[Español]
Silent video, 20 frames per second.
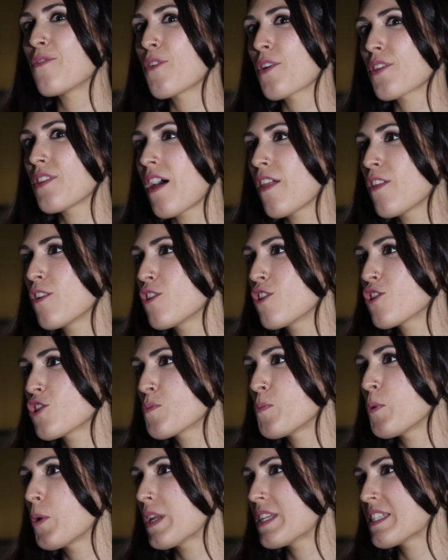
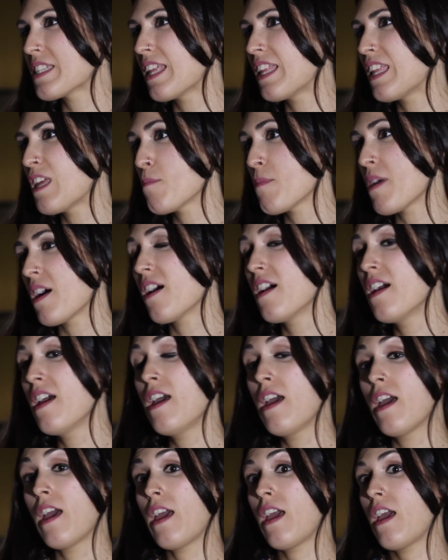reforzados por este tema.
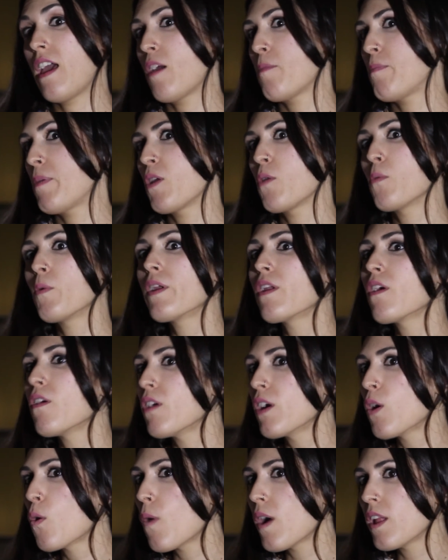Eh, pero
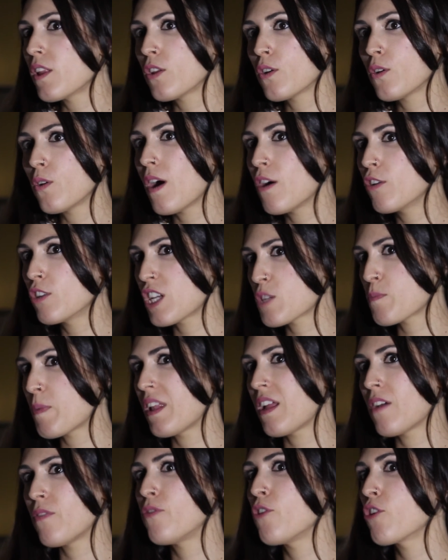bueno, en cuanto a otras
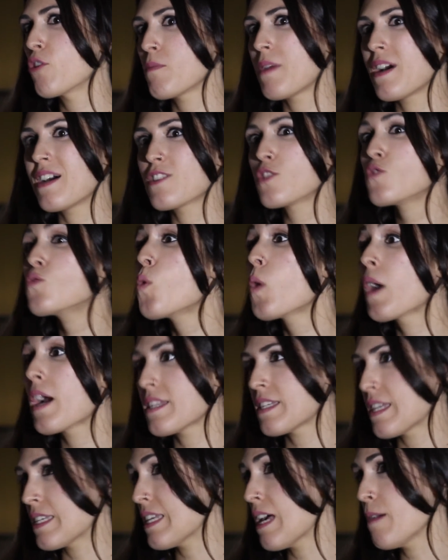plataformas,
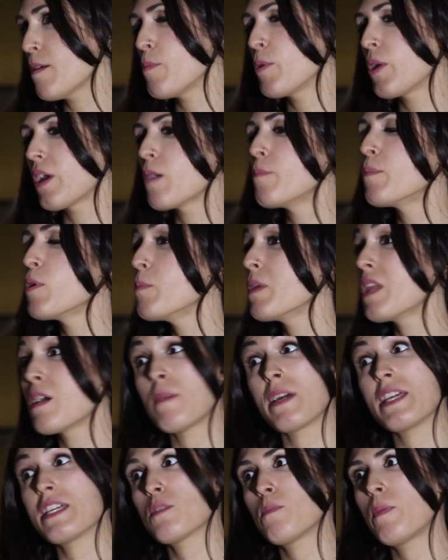nunca se sabe. Por ejemplo,
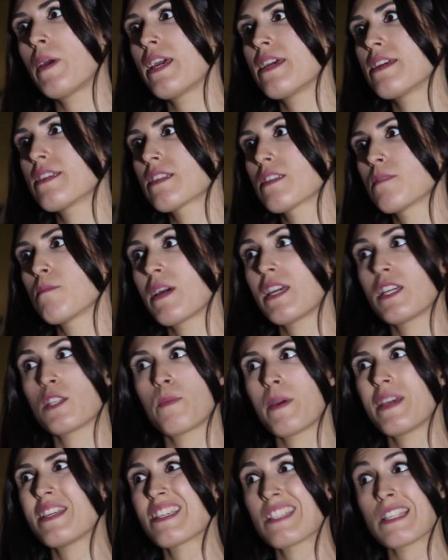mira MySpace.
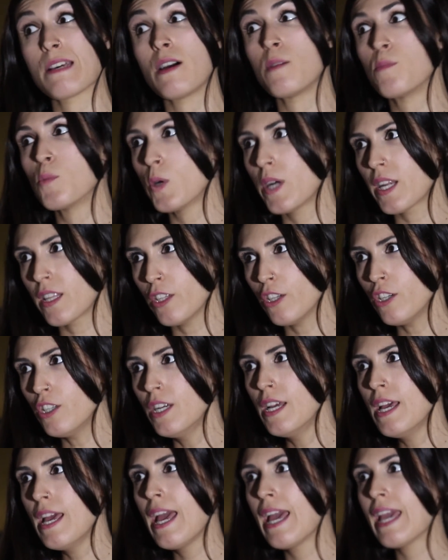MySpace estaba muerto
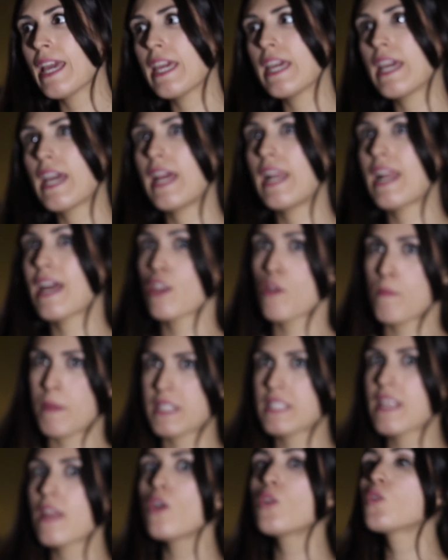y el año
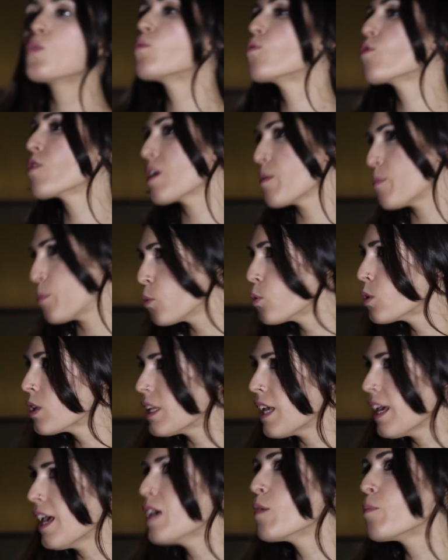pasado tuvo un
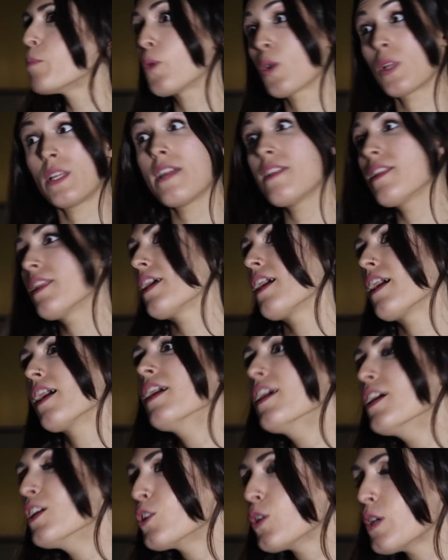repunte importante.
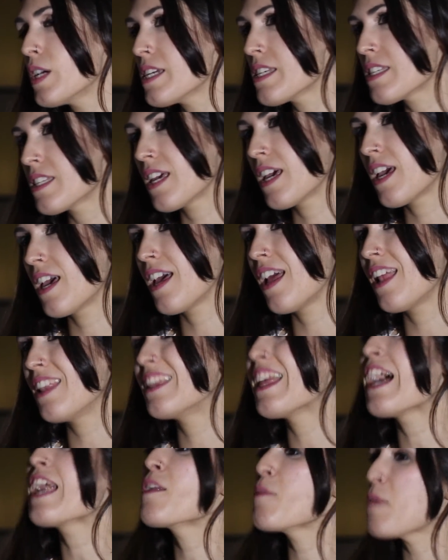Entonces, eh,
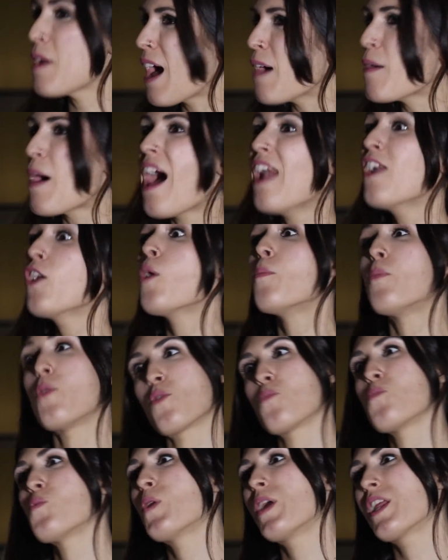el dar algo
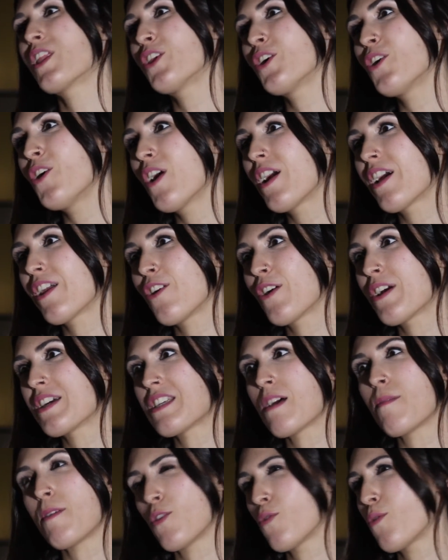por muerto creo que
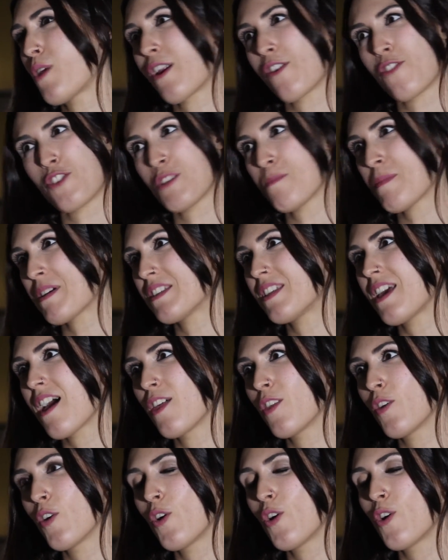es aventurarnos
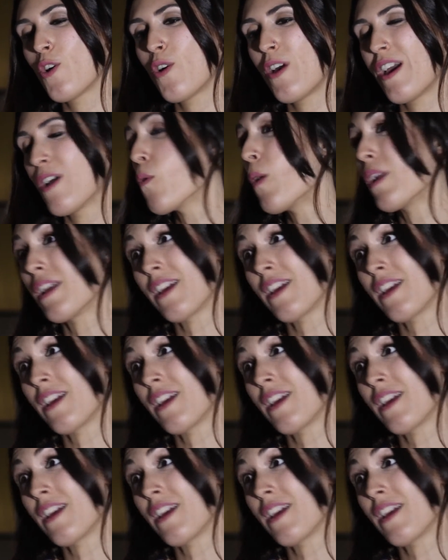demasiado en